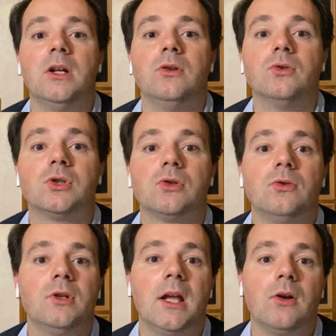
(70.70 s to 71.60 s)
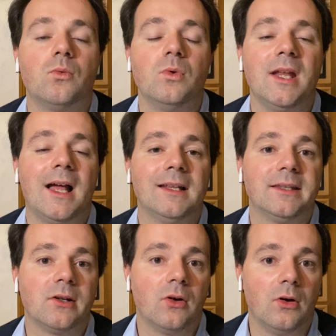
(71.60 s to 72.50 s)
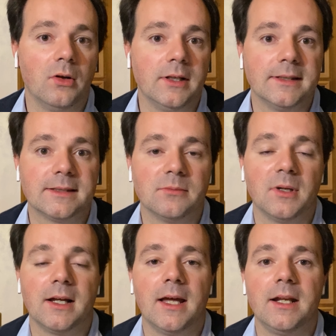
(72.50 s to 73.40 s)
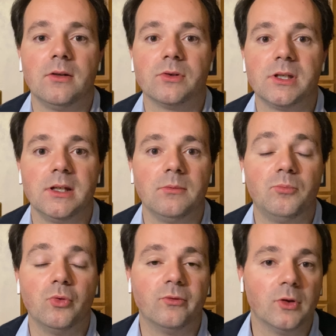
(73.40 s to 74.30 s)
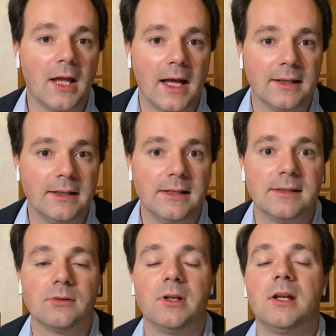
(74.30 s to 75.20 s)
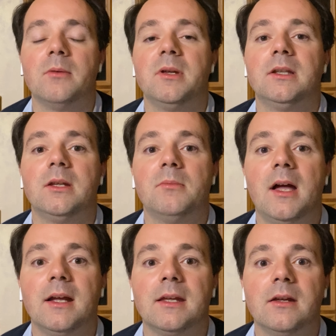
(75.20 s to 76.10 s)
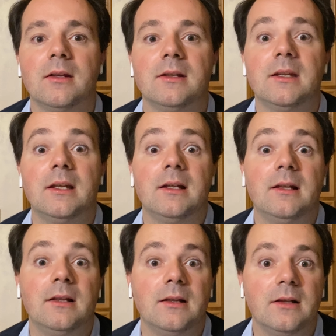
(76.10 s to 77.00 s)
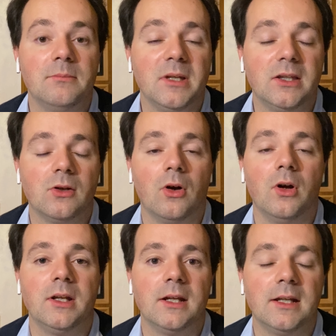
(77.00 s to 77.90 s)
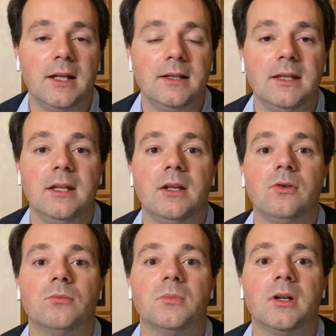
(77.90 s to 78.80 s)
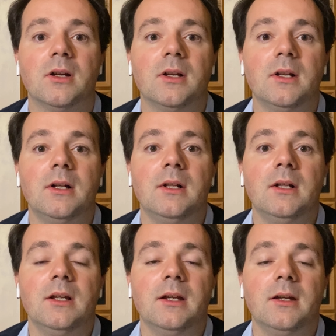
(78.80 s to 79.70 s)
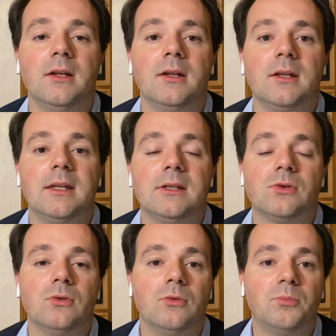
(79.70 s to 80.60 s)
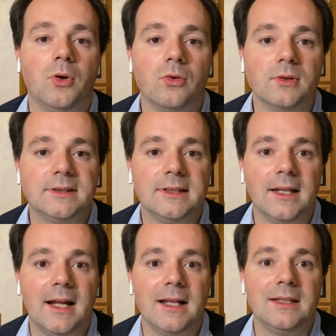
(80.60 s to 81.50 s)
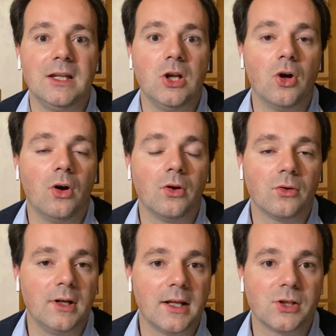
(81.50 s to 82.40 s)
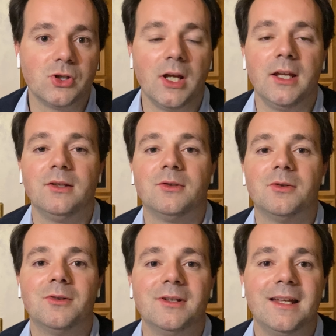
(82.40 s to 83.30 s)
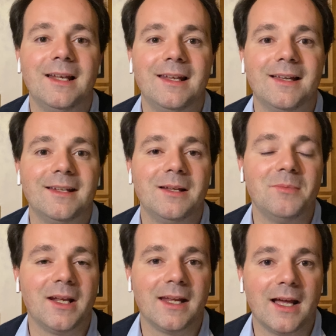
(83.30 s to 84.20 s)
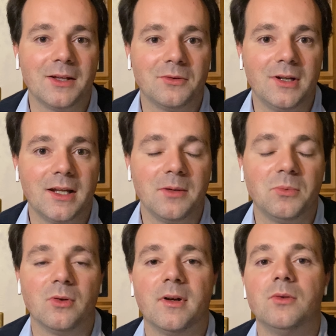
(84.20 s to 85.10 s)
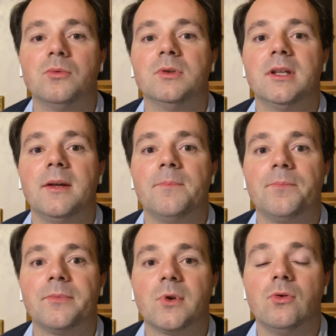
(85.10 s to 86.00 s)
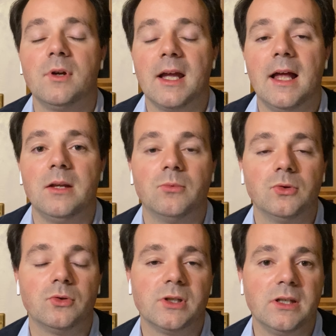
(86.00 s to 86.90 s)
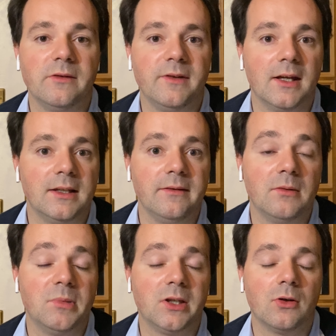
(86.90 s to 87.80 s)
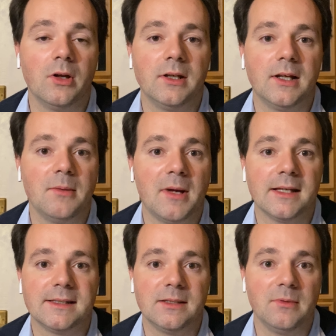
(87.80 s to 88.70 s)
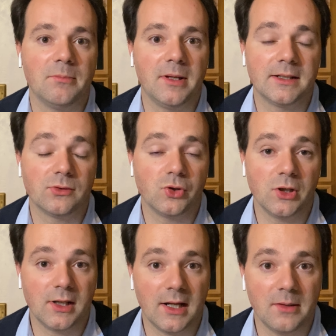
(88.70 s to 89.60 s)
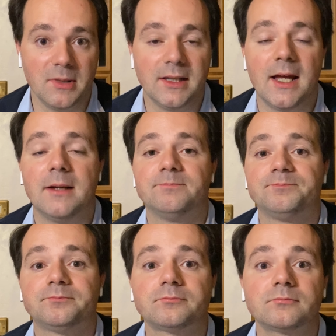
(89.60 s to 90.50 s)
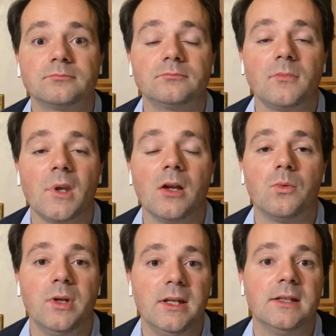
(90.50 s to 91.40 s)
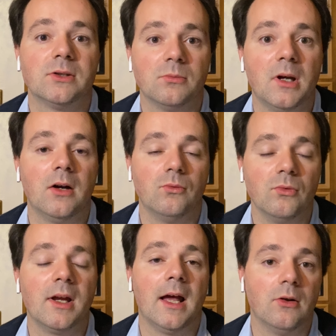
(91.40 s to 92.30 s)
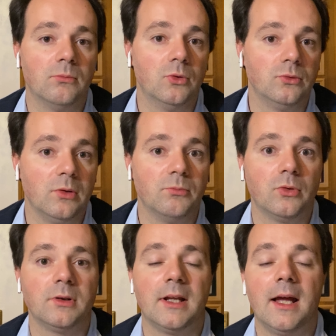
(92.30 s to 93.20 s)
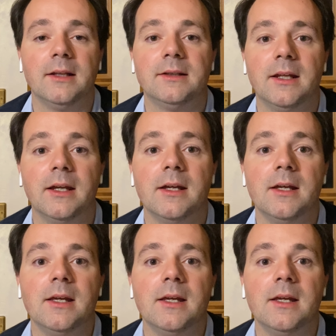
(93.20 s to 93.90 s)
non solo di alcune altcoins magari così più volatili storicamente, ma anche del Bitcoin e dell'Ethereum eh, che sono un po' considerati l'oro e l'argento del, del mercato delle criptovalute, con cali molto significativi. Il Bitcoin dai massimi ha perso circa la metà, quindi insomma un calo molto importante